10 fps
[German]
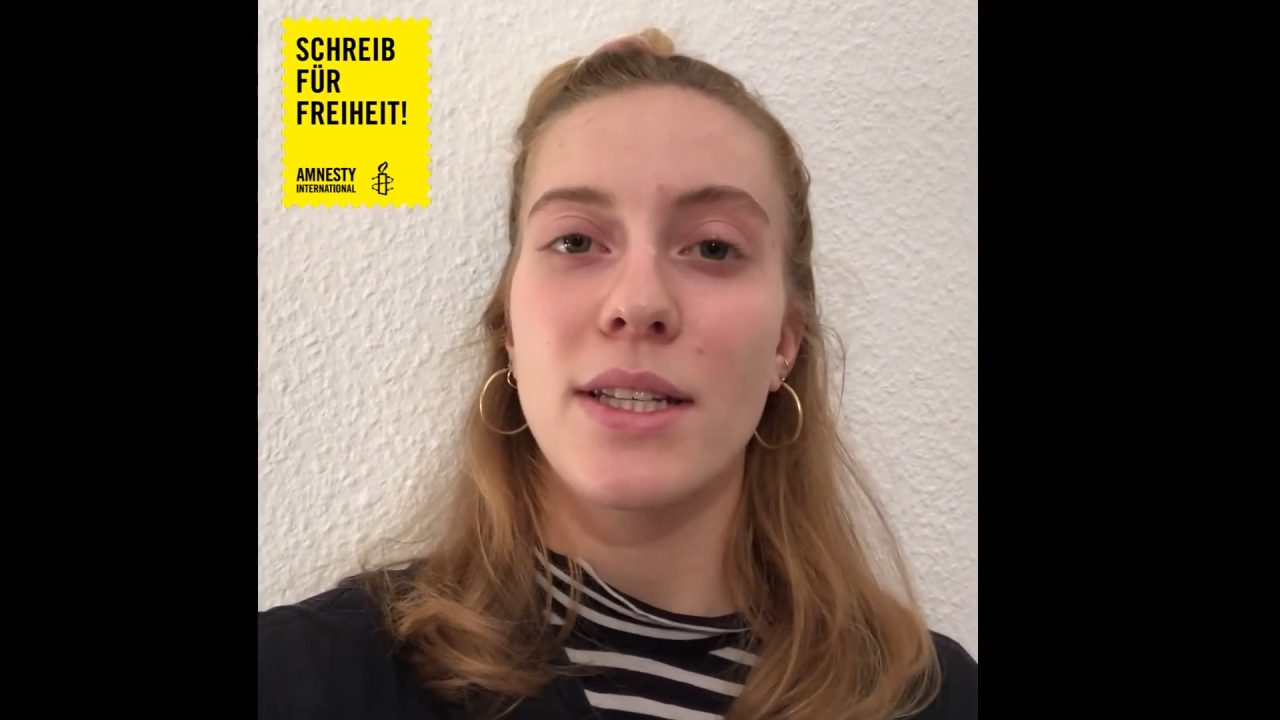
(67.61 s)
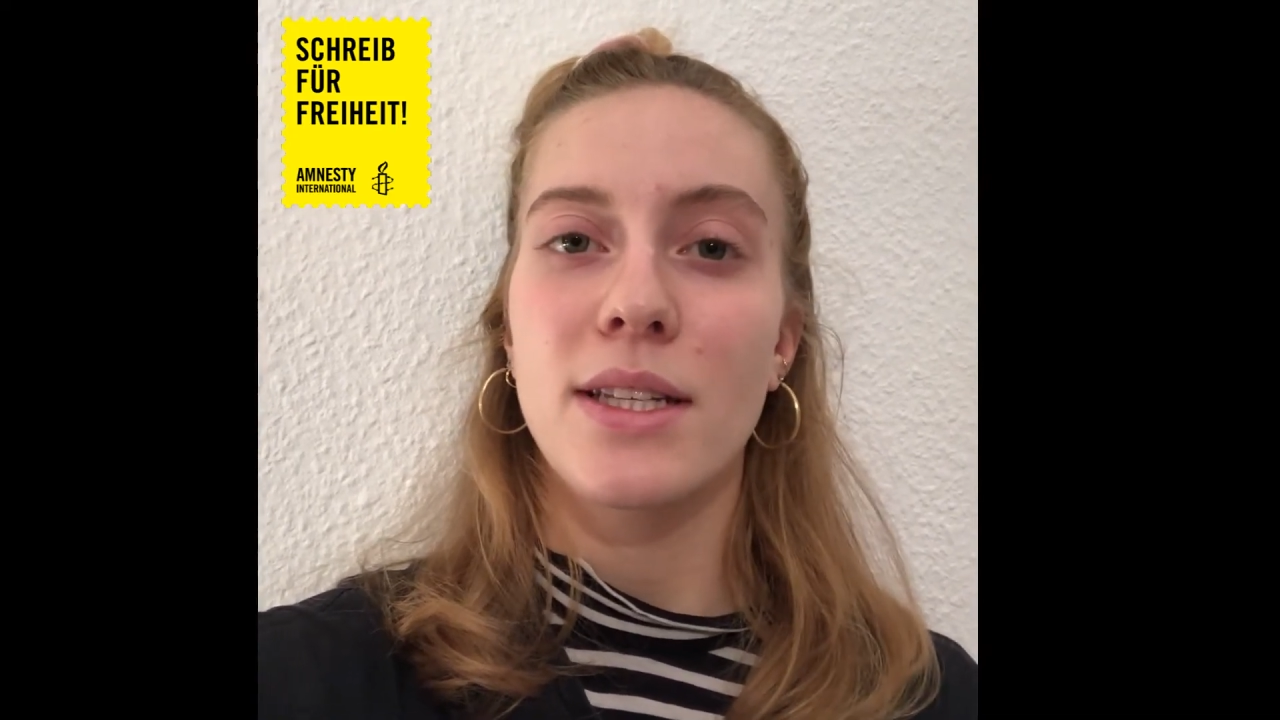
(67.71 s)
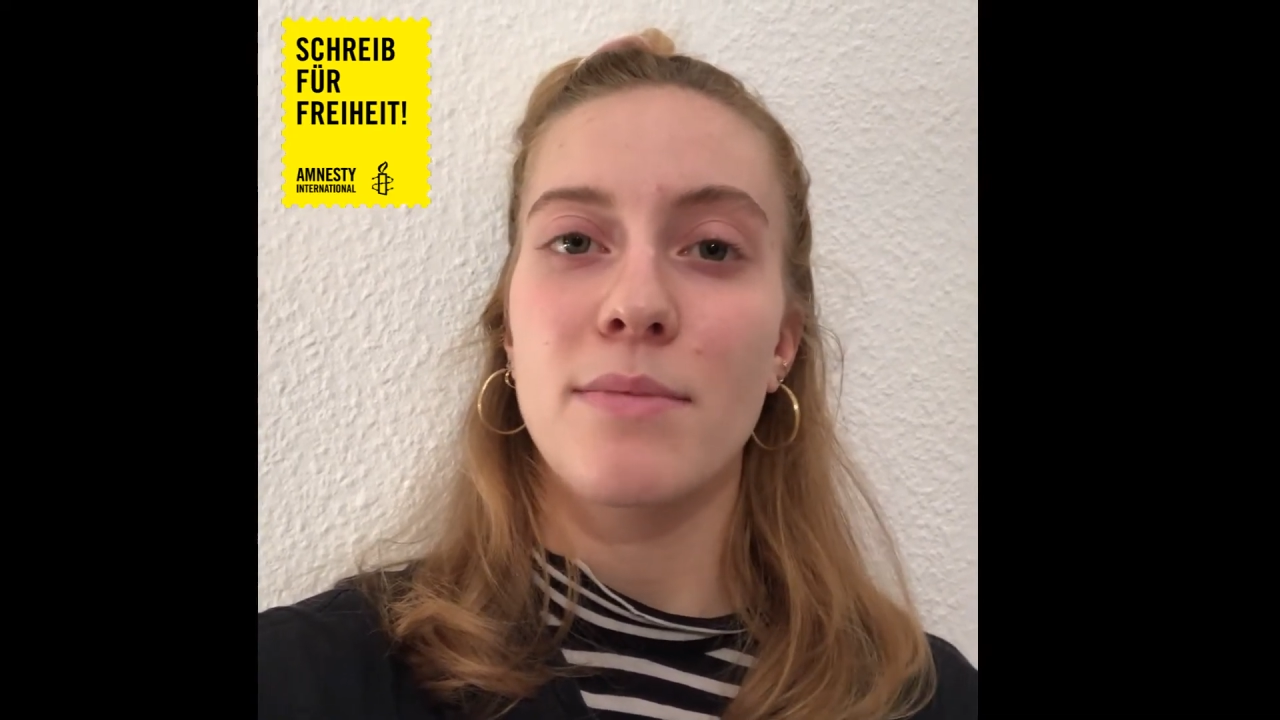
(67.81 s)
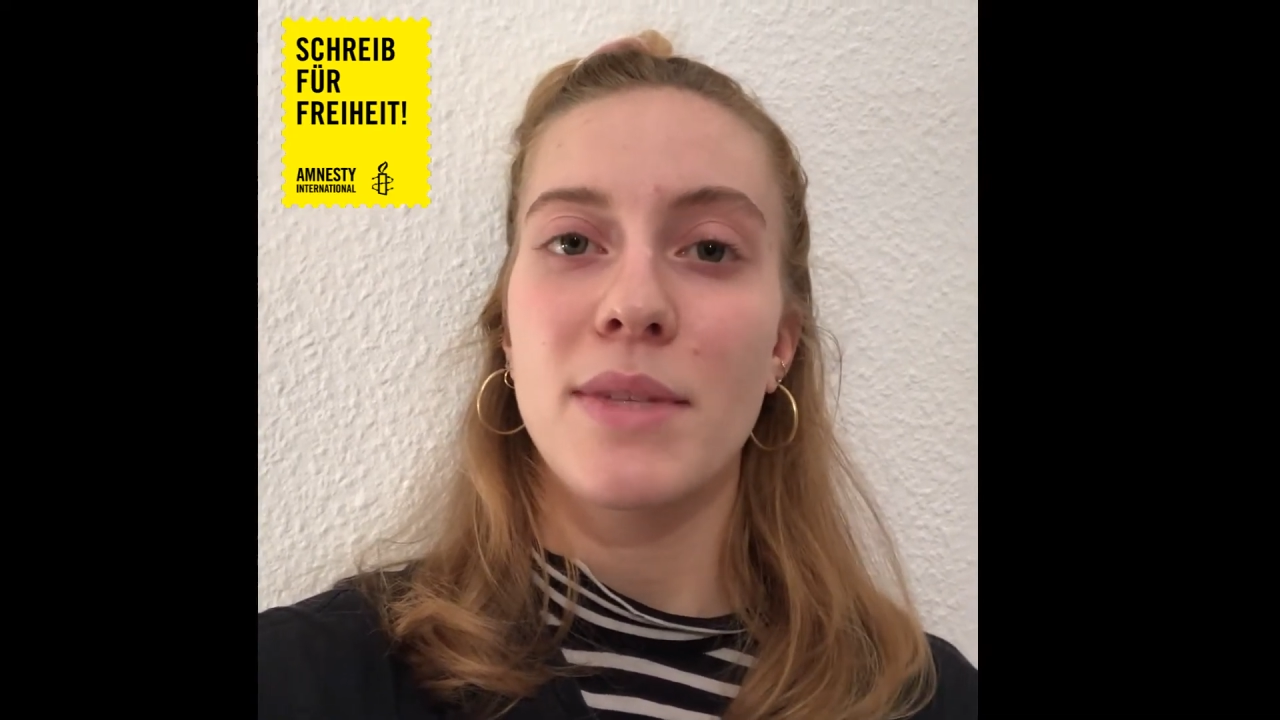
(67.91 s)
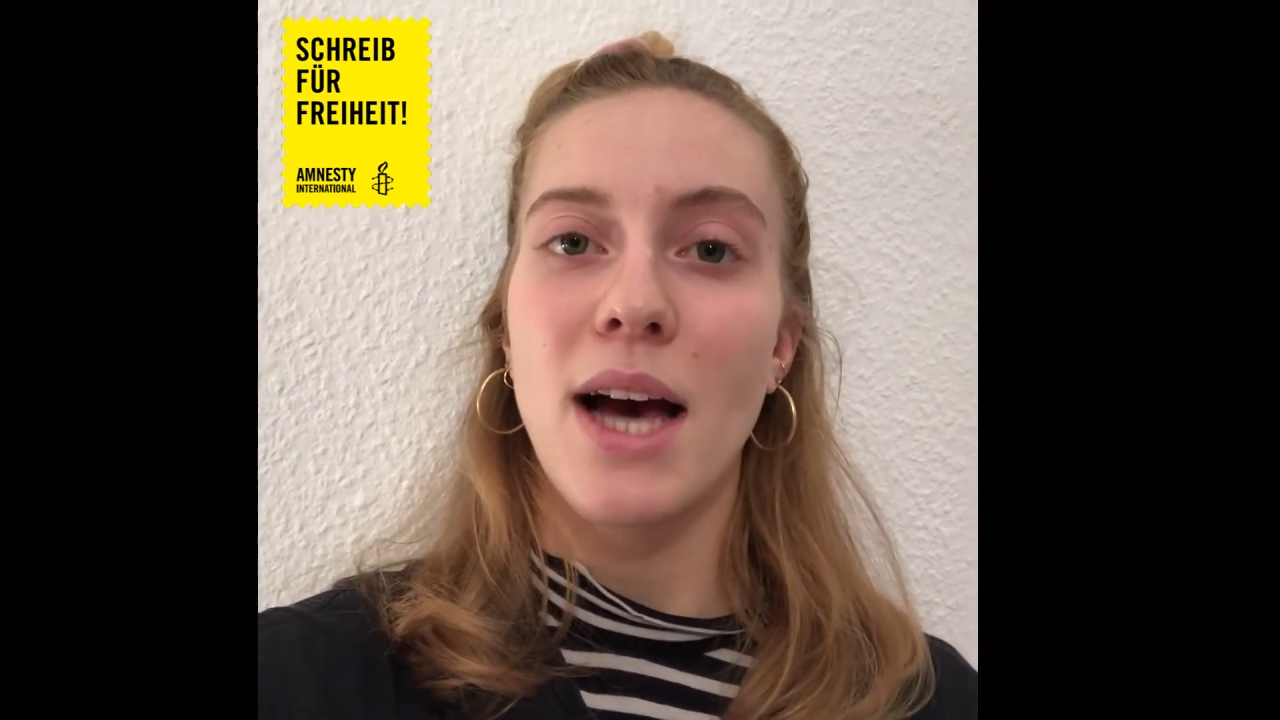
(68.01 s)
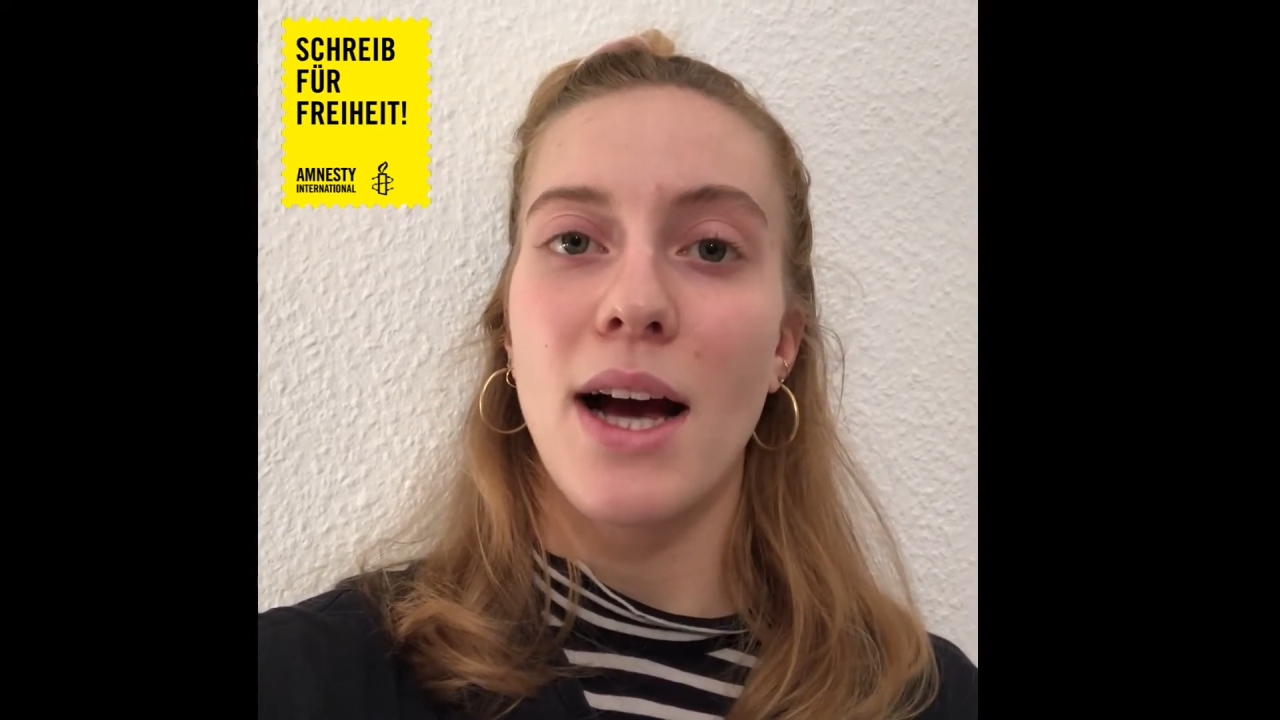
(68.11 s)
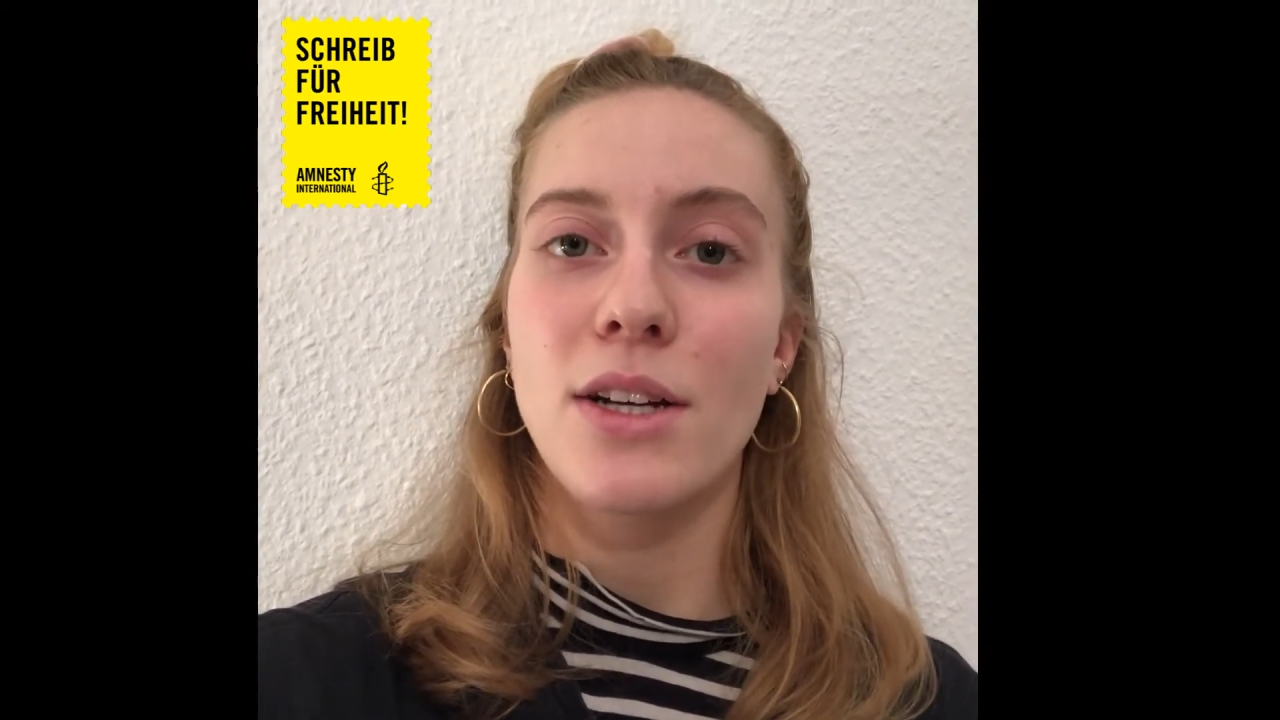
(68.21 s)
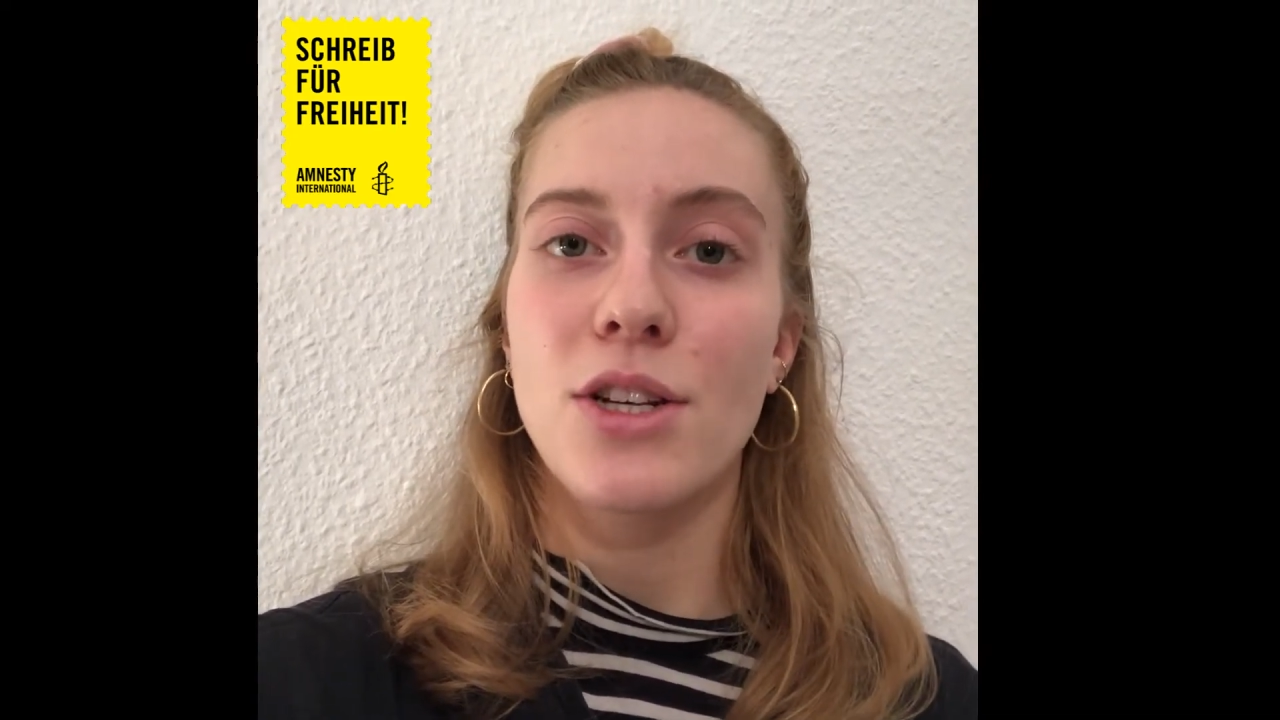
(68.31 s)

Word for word: diesem Tag